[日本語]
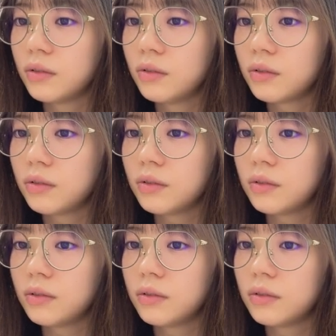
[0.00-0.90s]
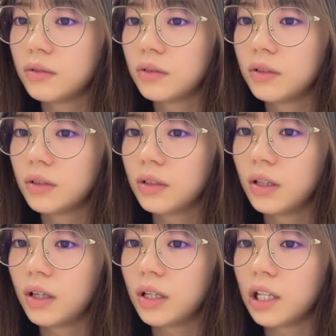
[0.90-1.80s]
ほんと
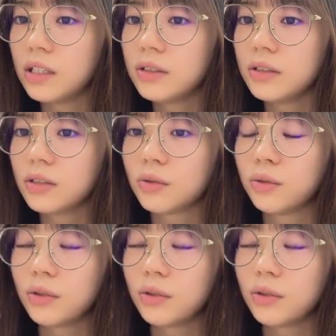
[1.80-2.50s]
あれやりすぎると太